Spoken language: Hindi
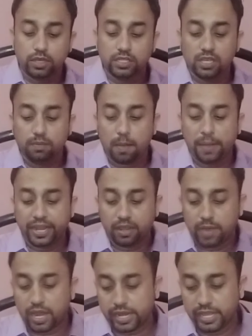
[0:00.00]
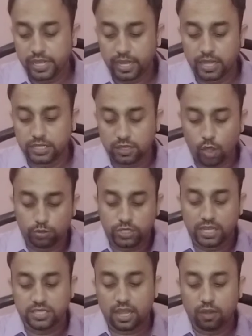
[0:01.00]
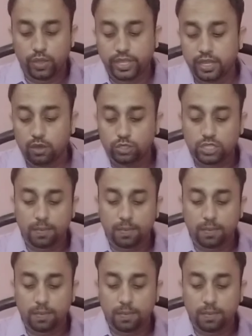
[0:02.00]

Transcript: किसी पर भी टिकमार्क नहीं करना जितने ऑप्शन है सारे वही हैं